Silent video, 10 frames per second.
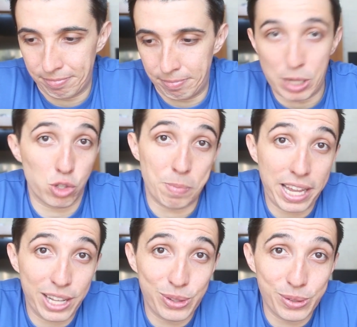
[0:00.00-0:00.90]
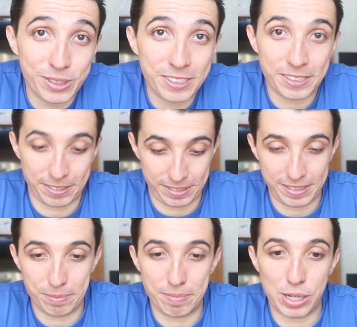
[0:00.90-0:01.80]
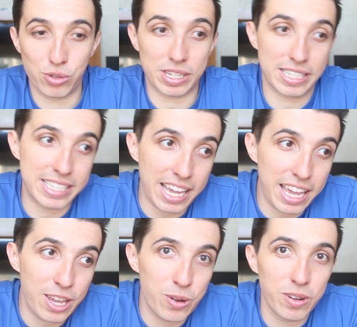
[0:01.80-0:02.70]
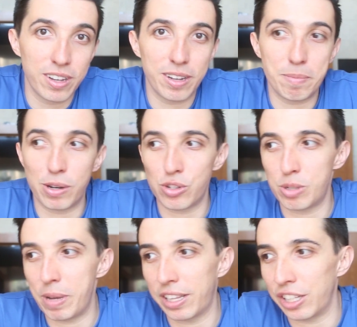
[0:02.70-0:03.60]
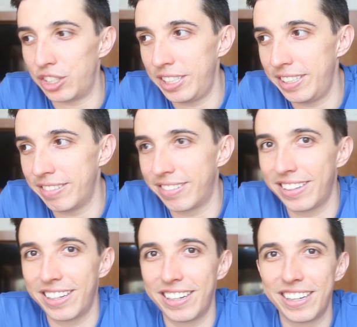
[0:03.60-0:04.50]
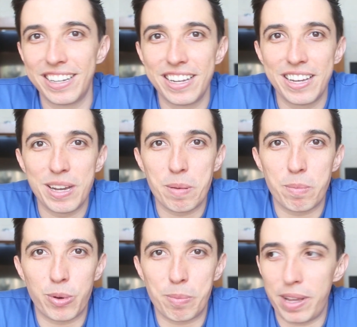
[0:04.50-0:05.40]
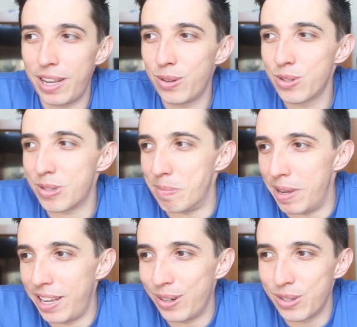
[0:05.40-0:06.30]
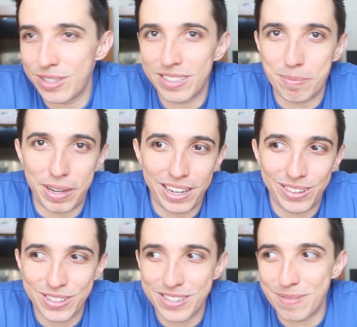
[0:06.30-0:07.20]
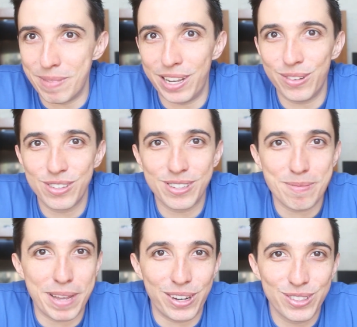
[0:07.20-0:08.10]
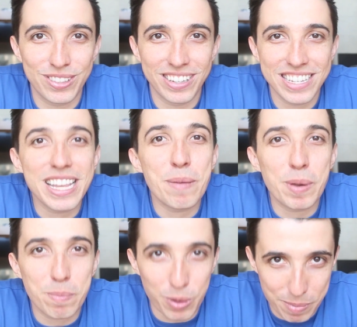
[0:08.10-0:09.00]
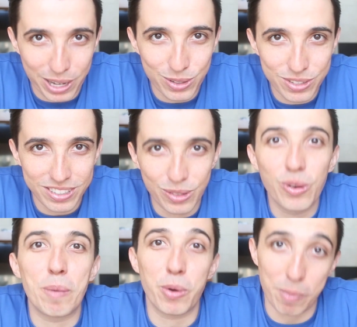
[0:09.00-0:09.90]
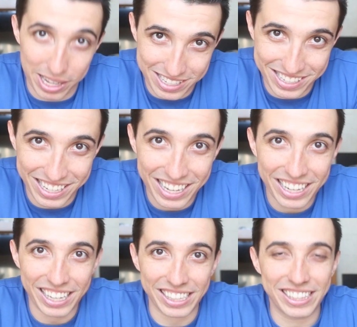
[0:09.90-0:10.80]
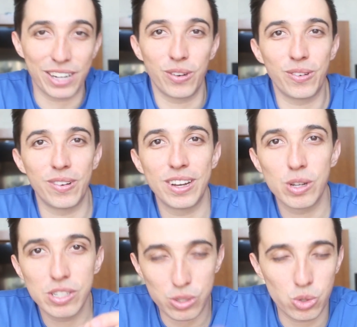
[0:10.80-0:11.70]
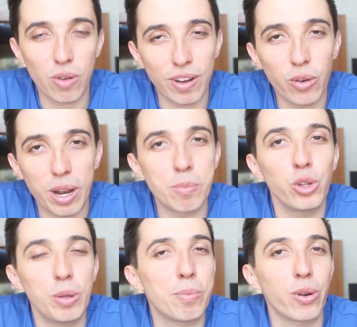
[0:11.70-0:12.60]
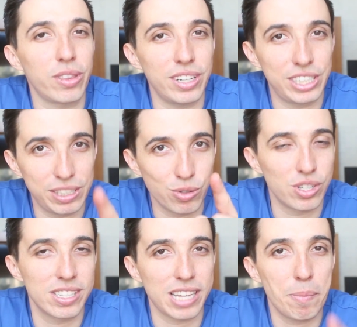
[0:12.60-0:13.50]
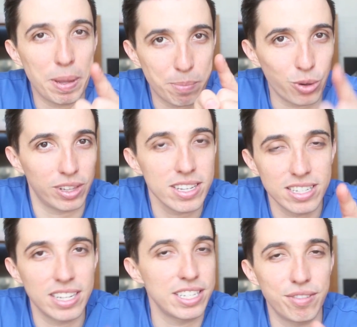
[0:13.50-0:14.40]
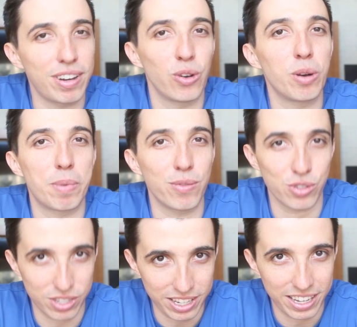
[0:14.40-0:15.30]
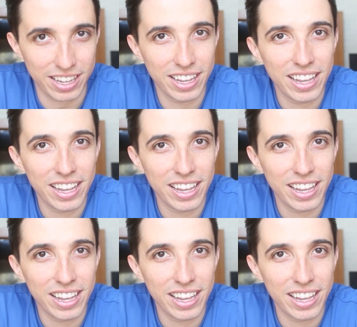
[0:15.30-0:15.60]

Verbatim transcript: menos medo, menos anseio, menos expectativa, por menos, menos, menos, menos, menos, sempre por menos, nunca por mais. Então, se o seu valor é muito importante e você sabe a importância desse valor para você,